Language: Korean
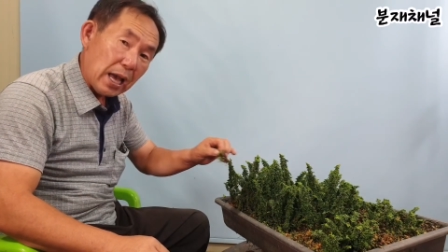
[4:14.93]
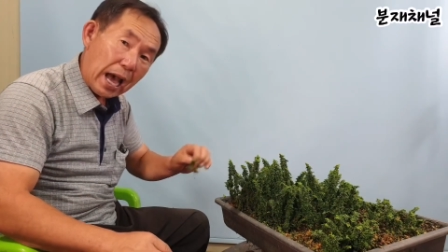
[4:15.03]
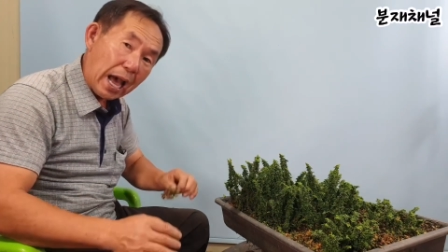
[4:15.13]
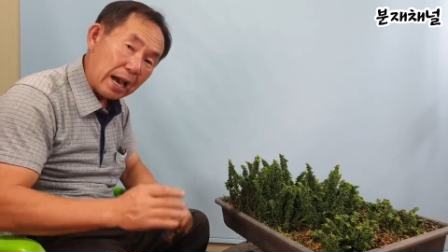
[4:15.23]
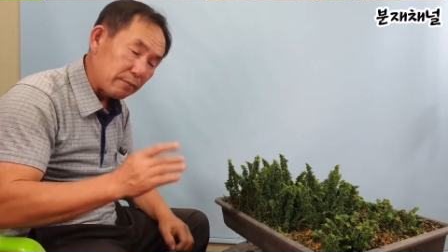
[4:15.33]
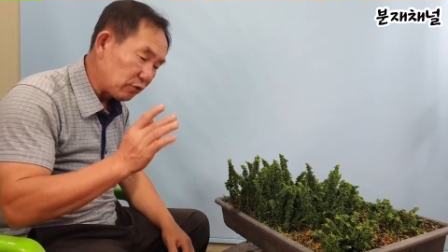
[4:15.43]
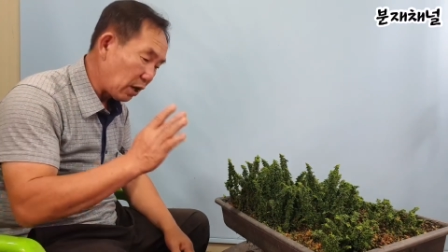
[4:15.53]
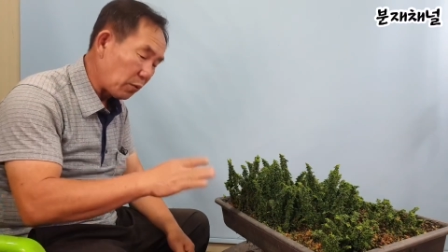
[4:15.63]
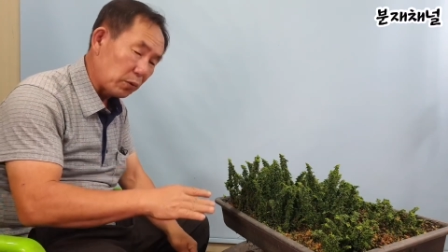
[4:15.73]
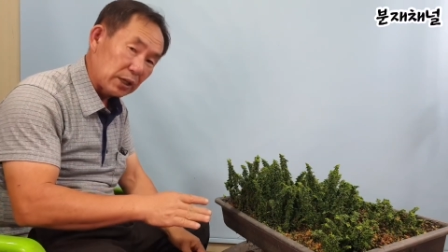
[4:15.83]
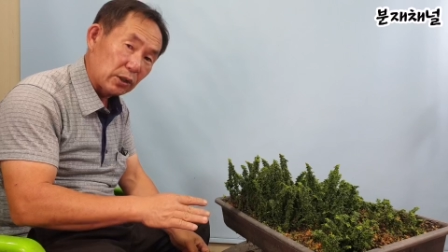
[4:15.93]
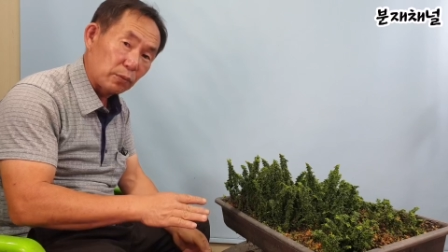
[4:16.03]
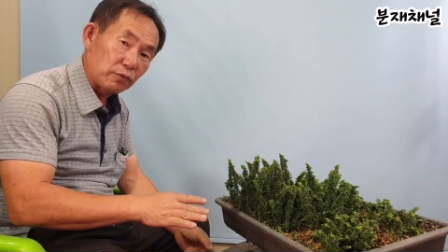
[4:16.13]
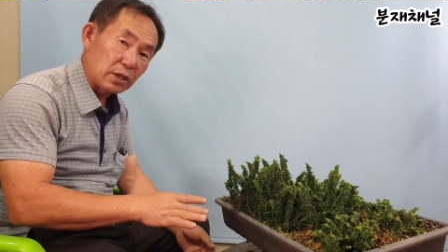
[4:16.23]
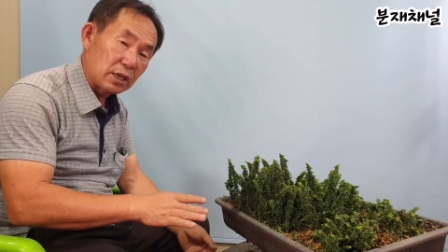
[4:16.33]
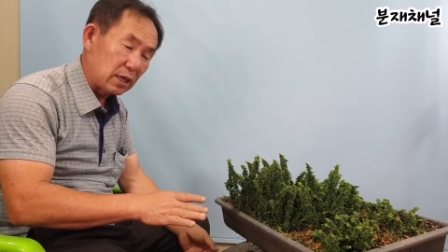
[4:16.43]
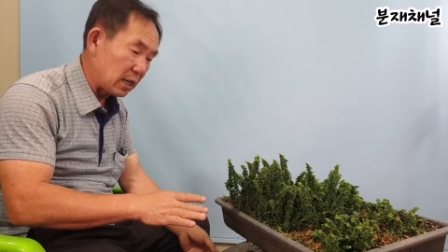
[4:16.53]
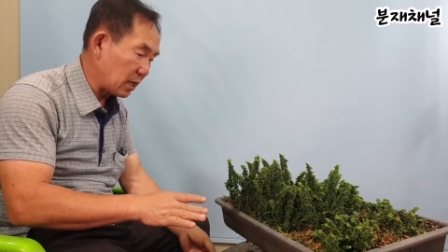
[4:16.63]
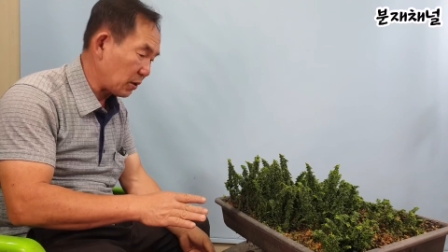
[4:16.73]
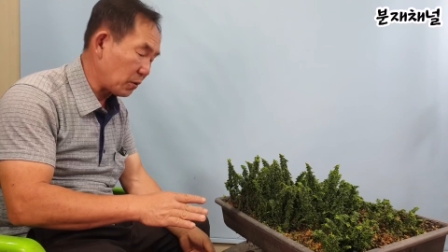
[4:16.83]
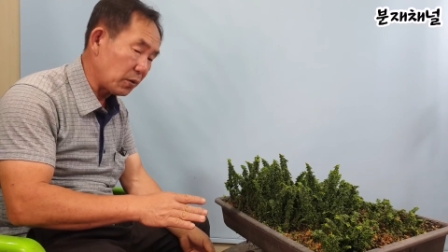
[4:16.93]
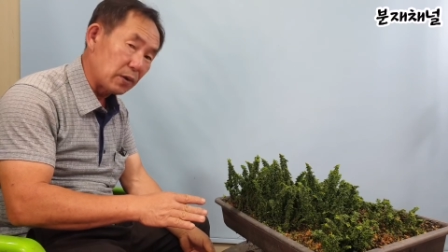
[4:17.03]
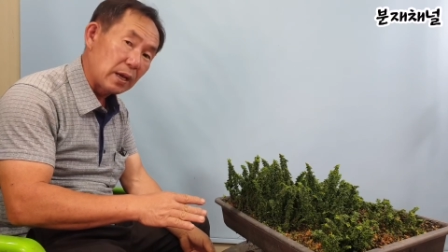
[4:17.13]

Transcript: 아무나 꽂아도 뿌리를 내리고